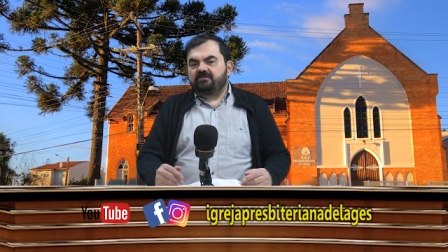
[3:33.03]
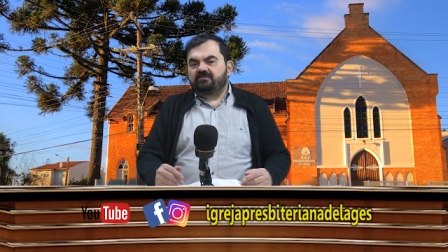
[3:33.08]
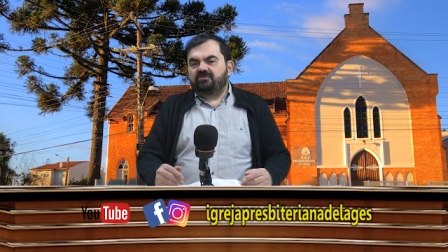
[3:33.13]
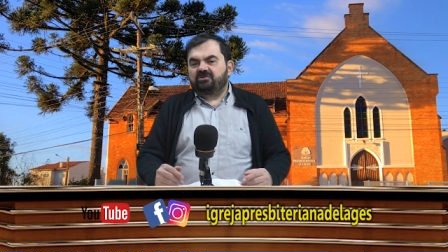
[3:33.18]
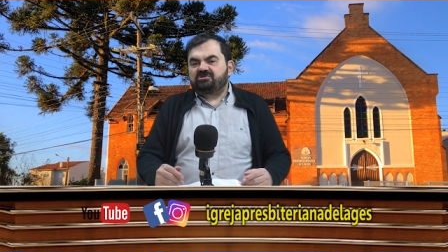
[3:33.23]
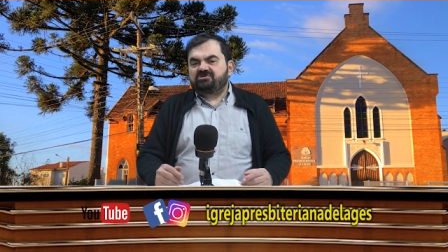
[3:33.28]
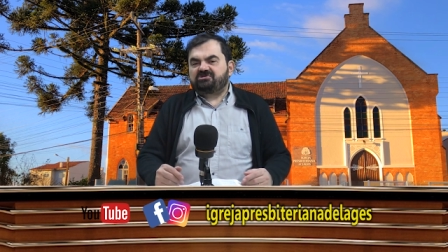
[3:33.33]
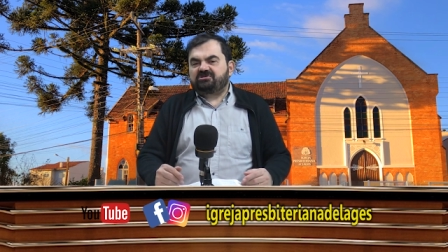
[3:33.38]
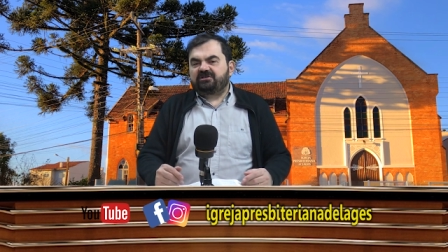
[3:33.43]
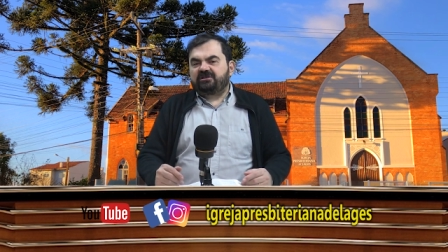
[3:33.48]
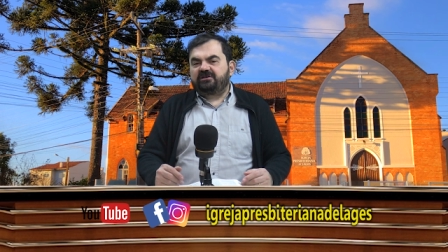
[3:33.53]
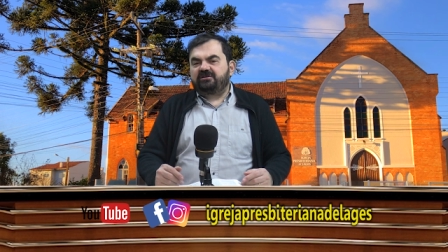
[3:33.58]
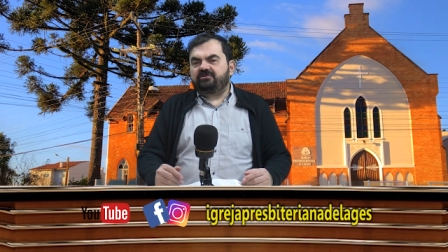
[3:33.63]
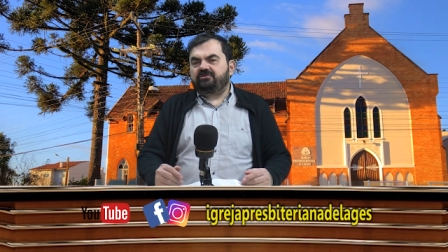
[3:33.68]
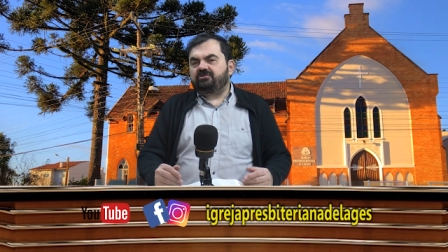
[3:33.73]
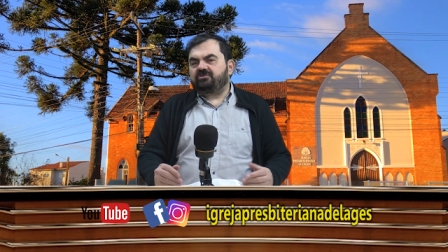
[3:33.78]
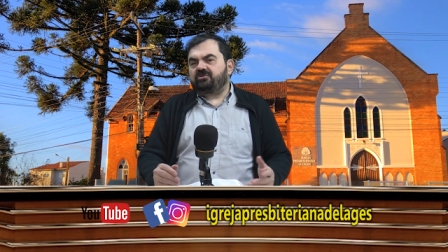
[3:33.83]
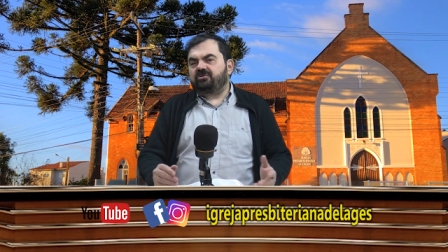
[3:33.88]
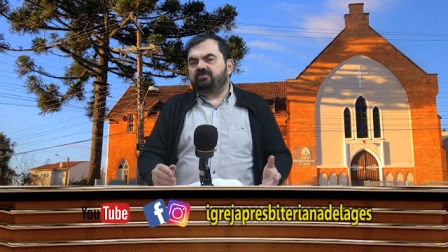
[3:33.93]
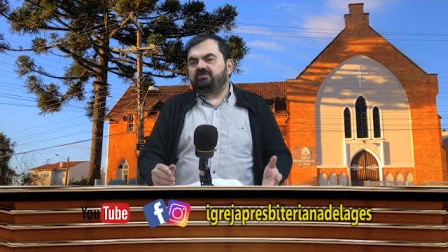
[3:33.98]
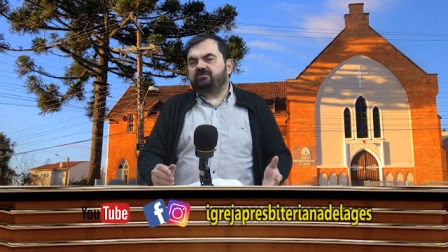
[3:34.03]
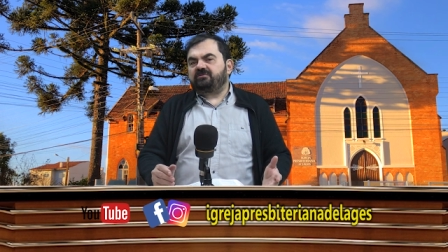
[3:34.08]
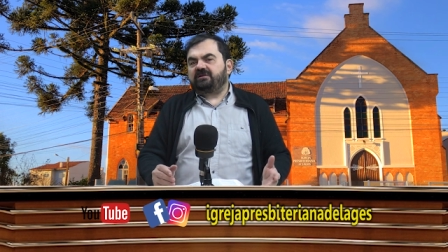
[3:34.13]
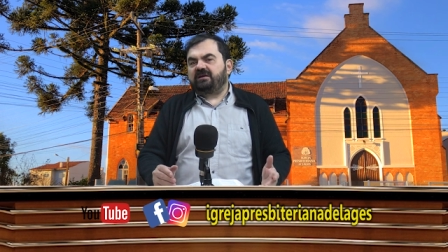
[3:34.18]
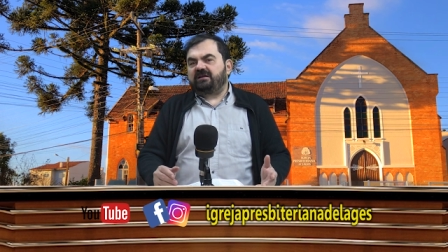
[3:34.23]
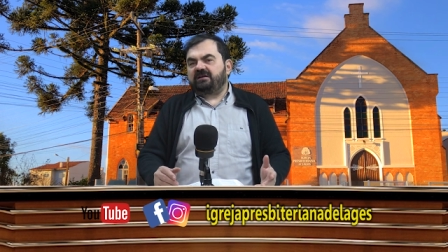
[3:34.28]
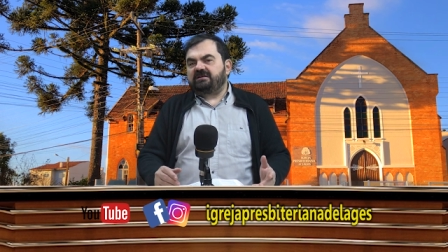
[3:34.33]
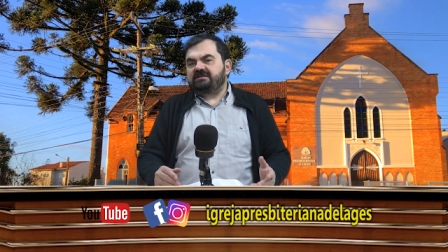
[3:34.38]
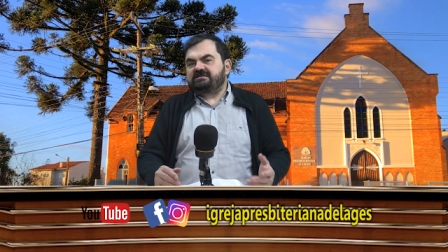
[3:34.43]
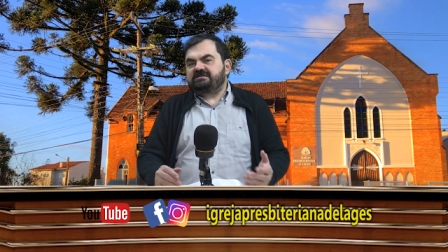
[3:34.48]
mostrando como
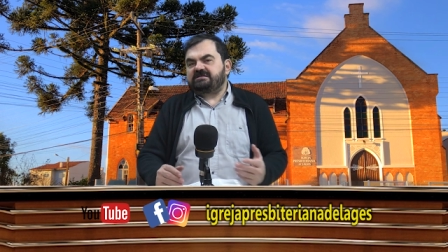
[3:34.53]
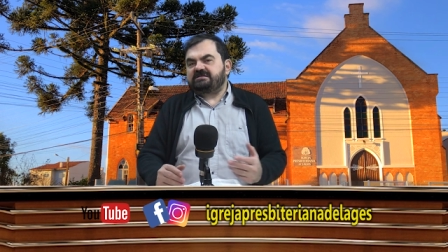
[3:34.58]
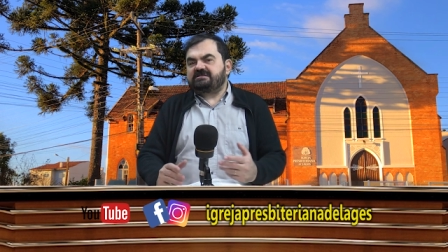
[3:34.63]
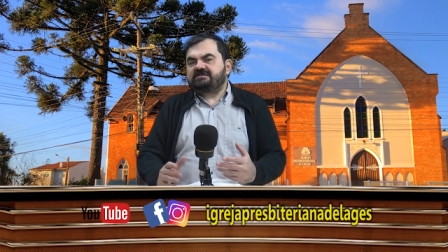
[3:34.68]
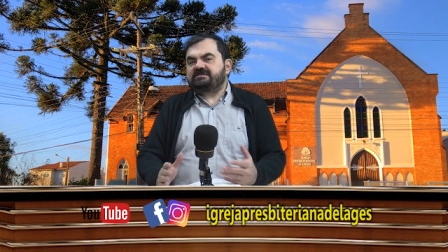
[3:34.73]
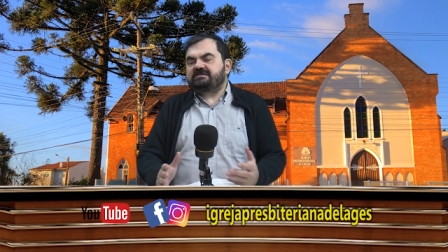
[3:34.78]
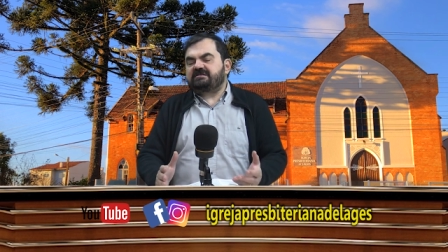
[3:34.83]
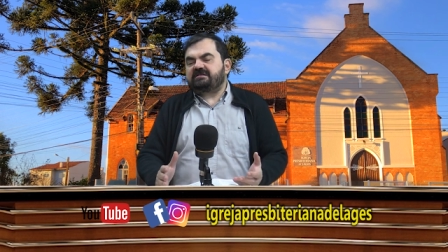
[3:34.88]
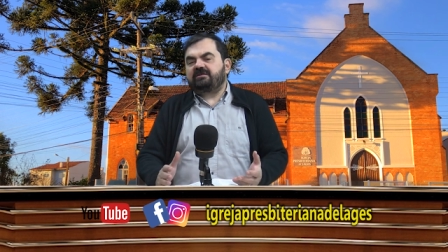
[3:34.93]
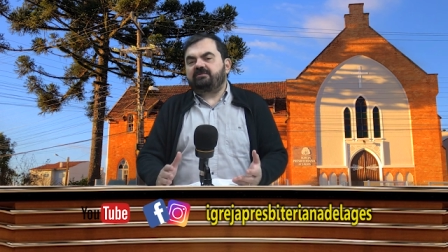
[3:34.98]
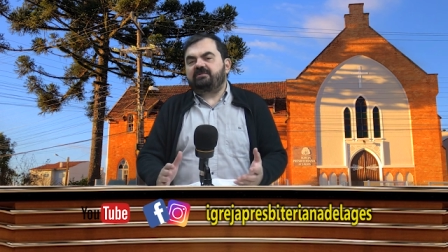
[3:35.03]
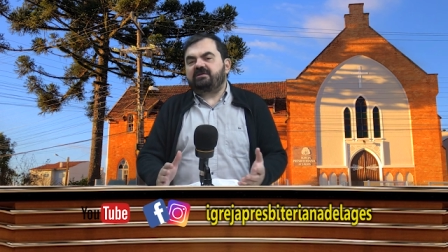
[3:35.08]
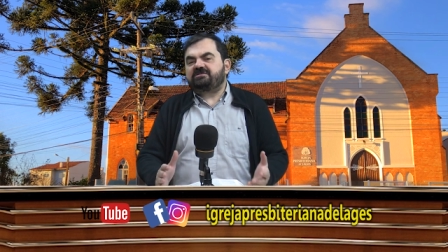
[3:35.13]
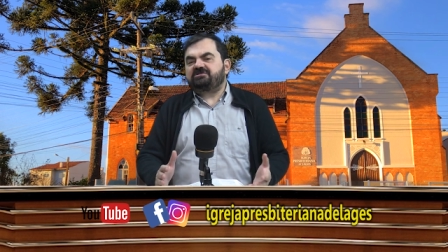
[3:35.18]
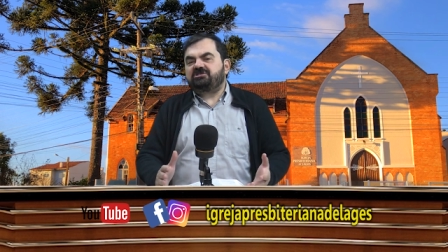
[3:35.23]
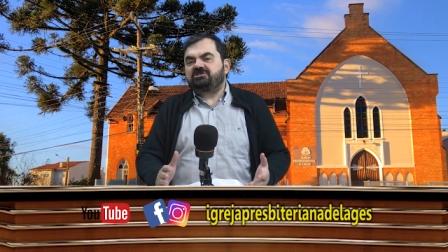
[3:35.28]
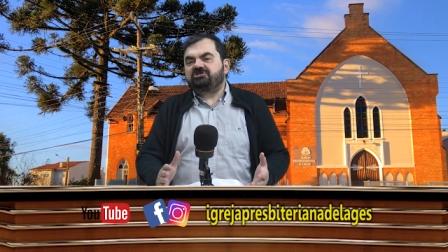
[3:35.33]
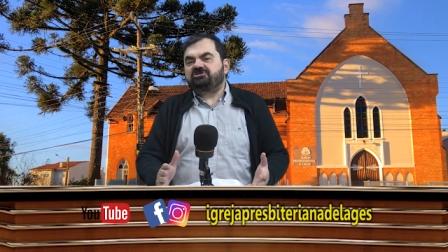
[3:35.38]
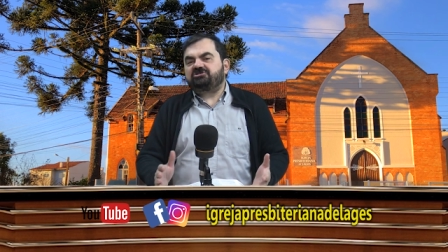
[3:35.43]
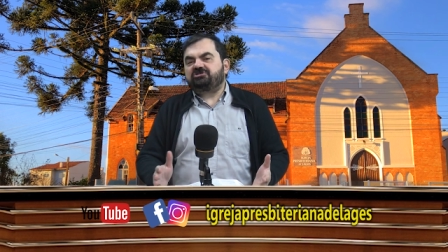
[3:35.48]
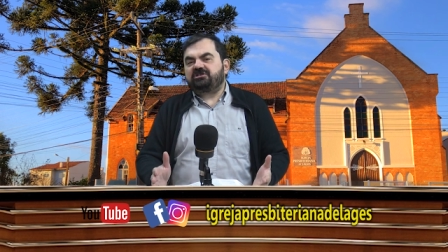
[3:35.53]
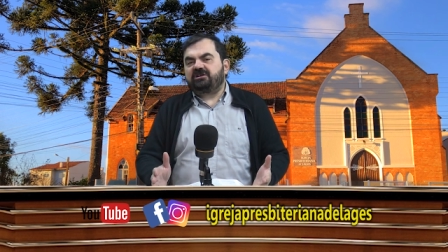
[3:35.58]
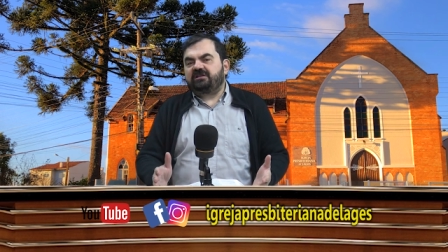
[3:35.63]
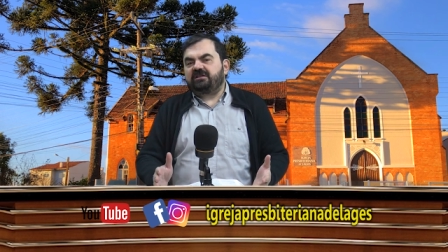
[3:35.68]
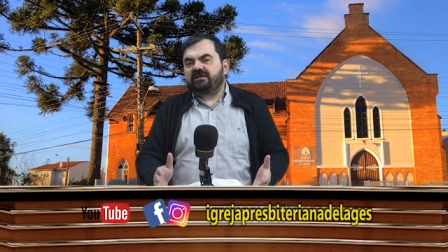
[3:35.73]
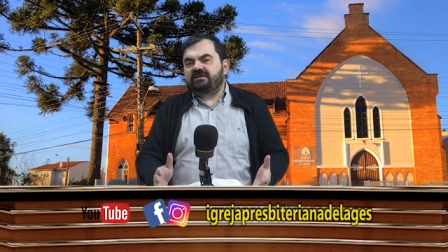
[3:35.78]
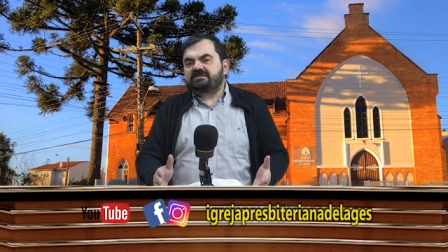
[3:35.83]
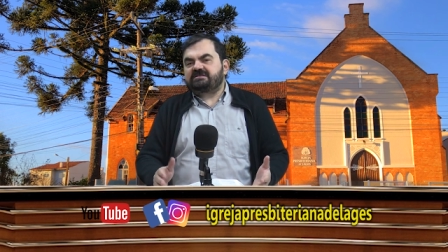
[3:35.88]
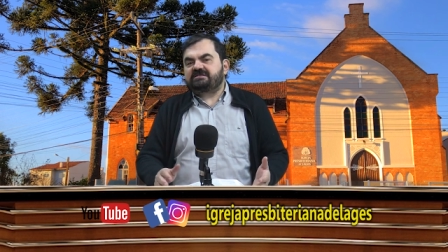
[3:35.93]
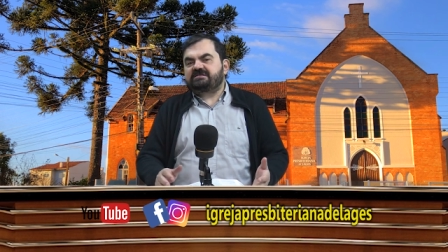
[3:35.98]
que elas estão
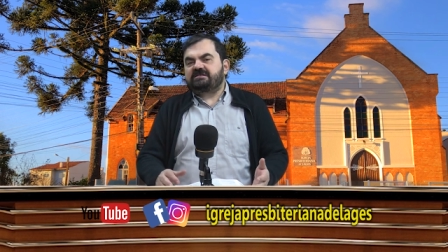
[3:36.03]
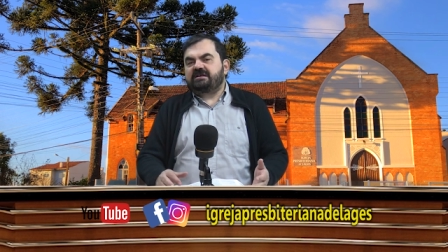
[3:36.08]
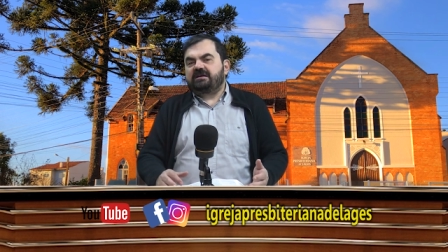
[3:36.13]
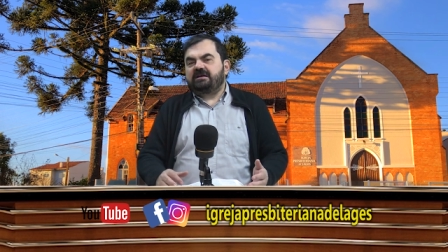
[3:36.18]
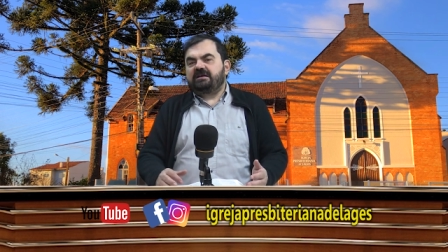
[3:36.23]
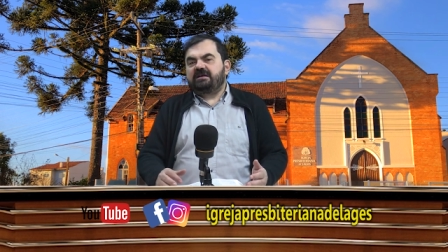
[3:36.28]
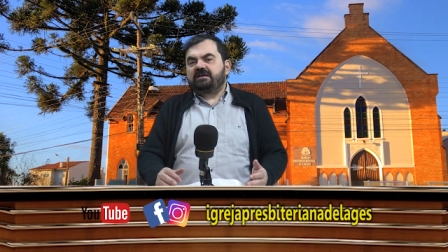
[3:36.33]
atingidas